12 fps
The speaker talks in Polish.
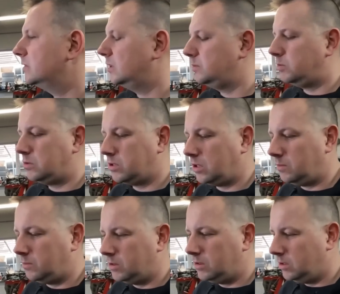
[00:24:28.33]

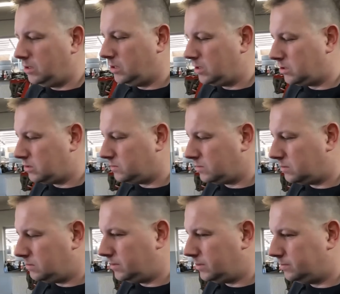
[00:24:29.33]
Rozpuszczają olej i jeżdżą
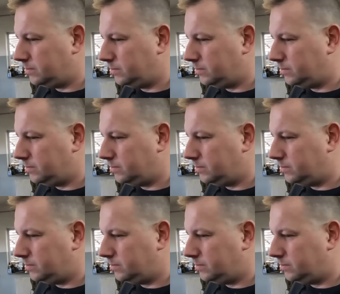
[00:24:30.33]
sobie.